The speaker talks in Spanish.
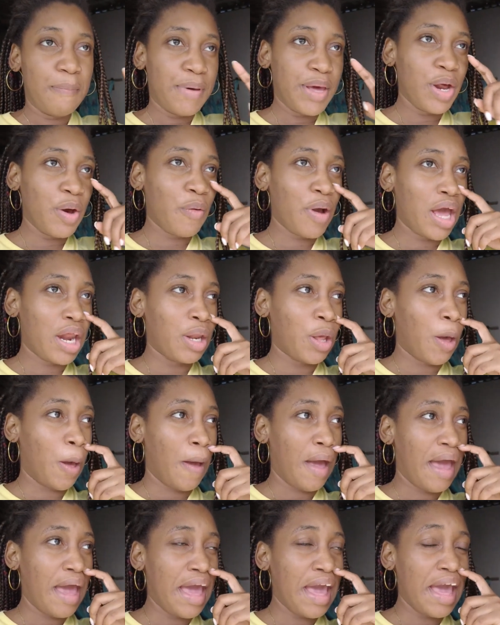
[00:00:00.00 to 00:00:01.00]
Pero bueno,
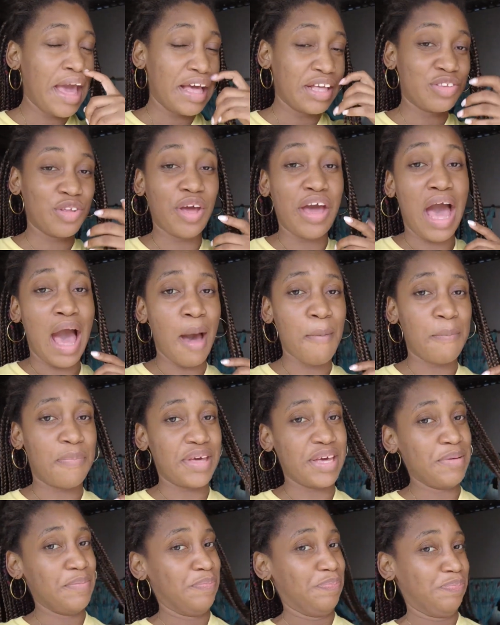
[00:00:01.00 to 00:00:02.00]
eh, estoy
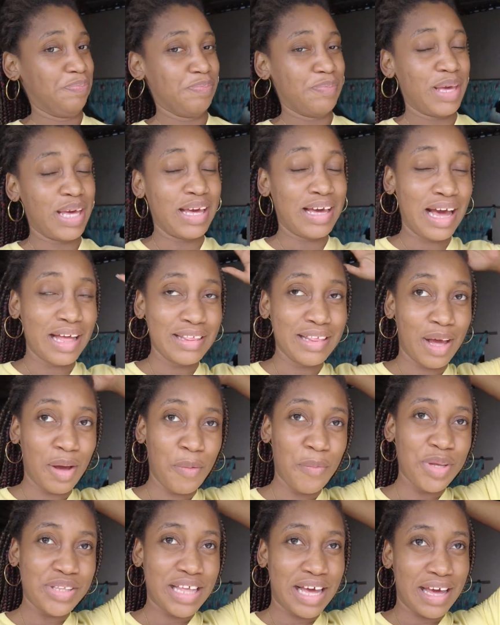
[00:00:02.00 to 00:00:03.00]
happy. Me encanta
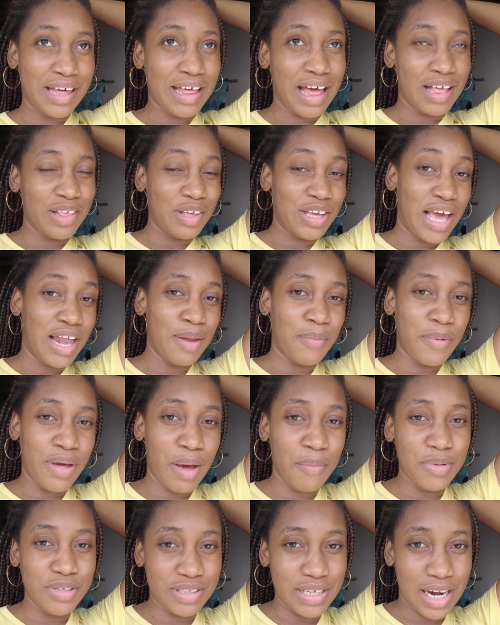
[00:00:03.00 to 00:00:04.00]
cómo está quedando. Ya les voy
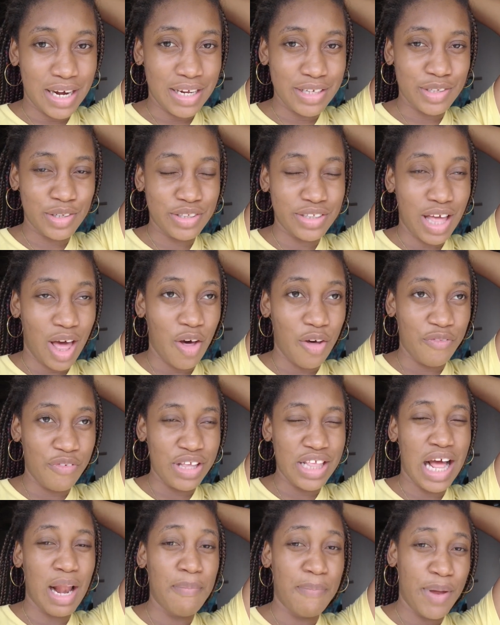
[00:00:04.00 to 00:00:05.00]
a mostrar el resultado
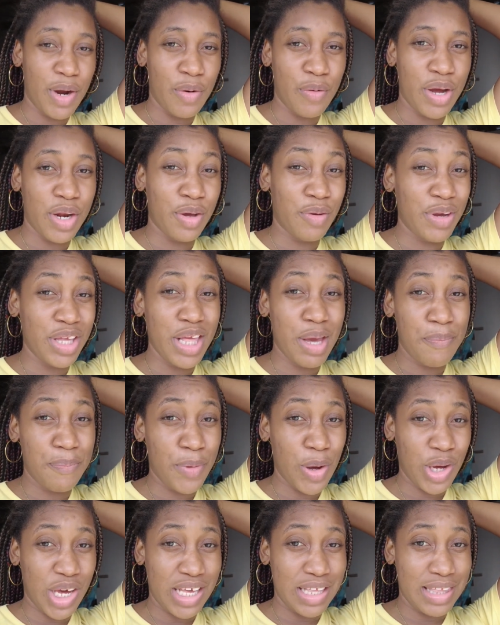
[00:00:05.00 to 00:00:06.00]
final. Pero bueno, vine
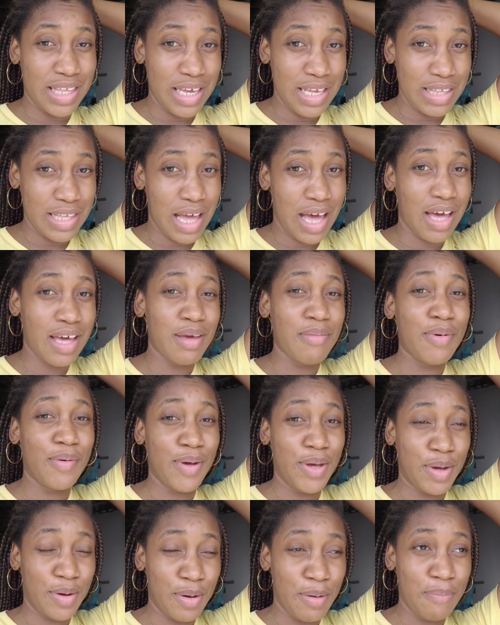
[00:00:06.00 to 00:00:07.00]
poquitita y me
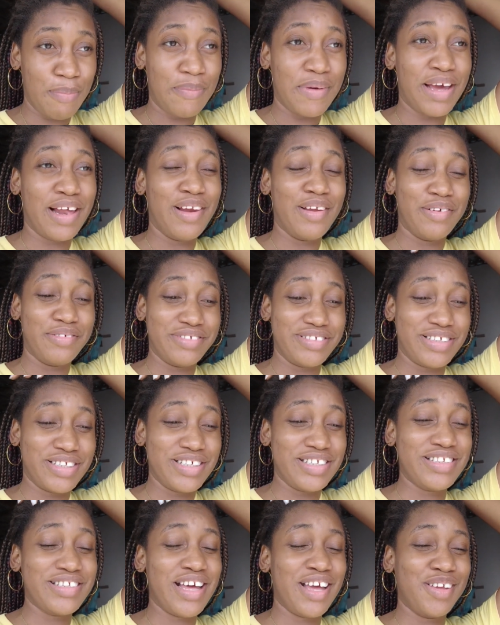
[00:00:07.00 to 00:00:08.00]
voy con pelo.
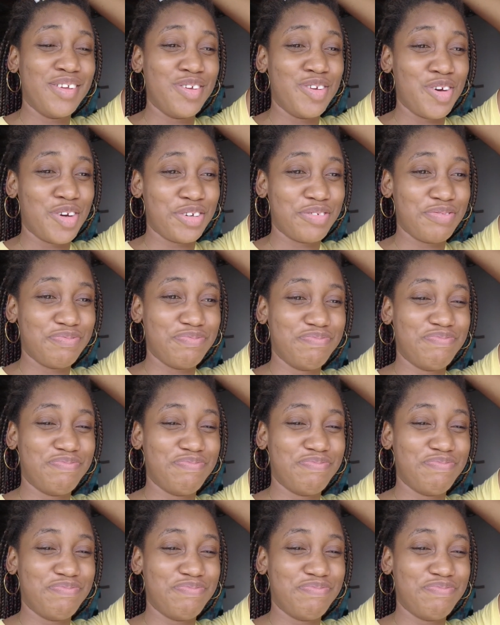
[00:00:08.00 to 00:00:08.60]
Sí, señor.